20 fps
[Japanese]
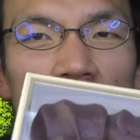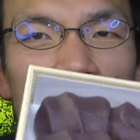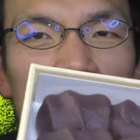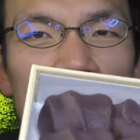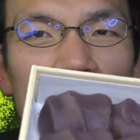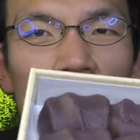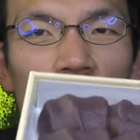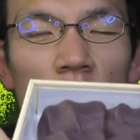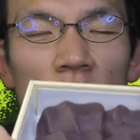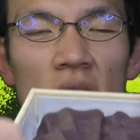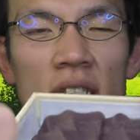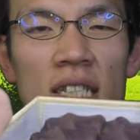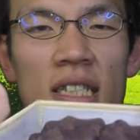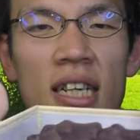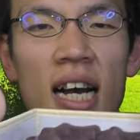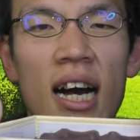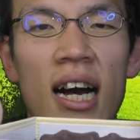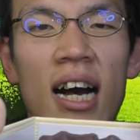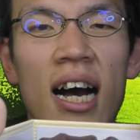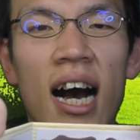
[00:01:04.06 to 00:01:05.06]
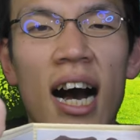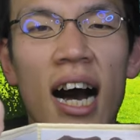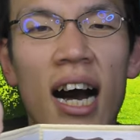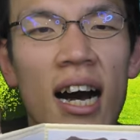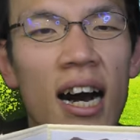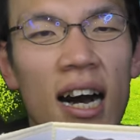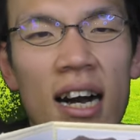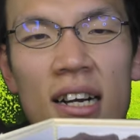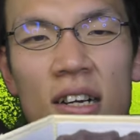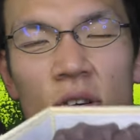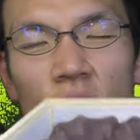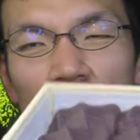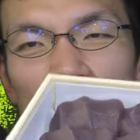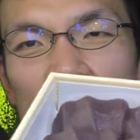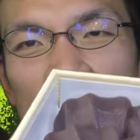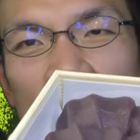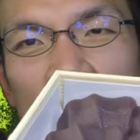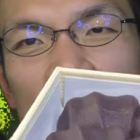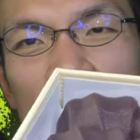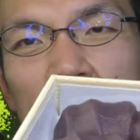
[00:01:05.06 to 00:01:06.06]
られたお餅があんこに
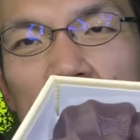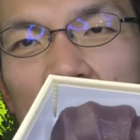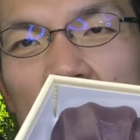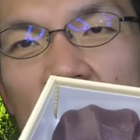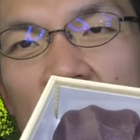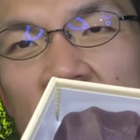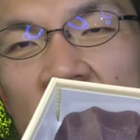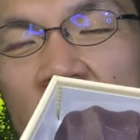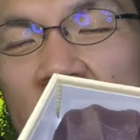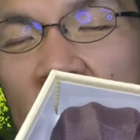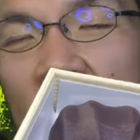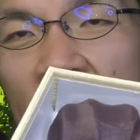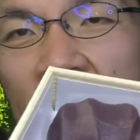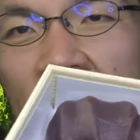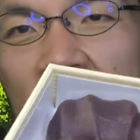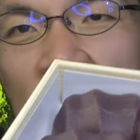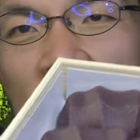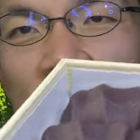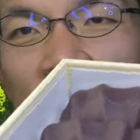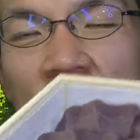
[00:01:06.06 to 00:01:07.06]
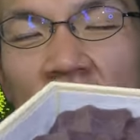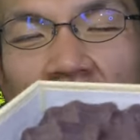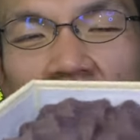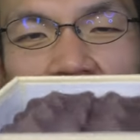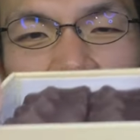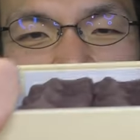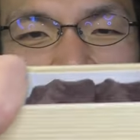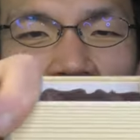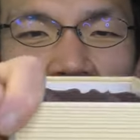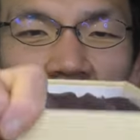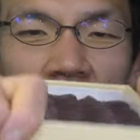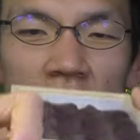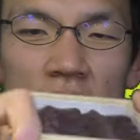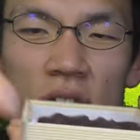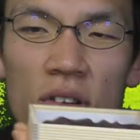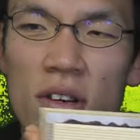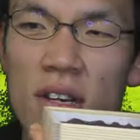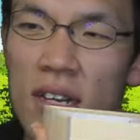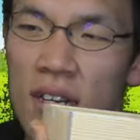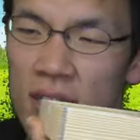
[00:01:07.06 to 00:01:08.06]
包まれて、まあ、入ってる
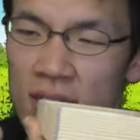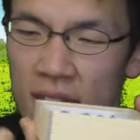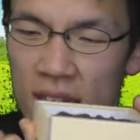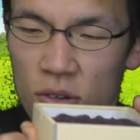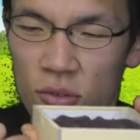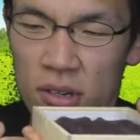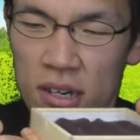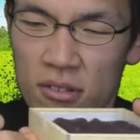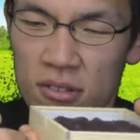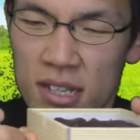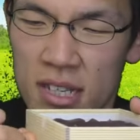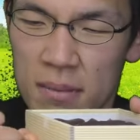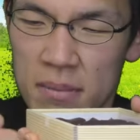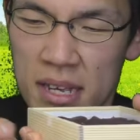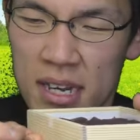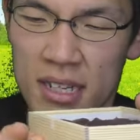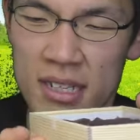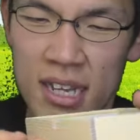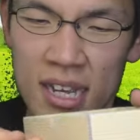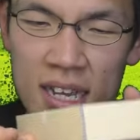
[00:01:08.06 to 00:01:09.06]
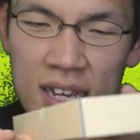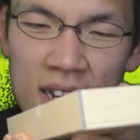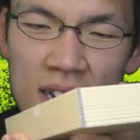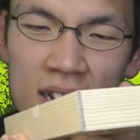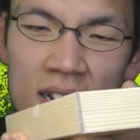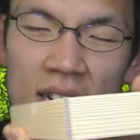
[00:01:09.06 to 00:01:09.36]
のでこれを木べらで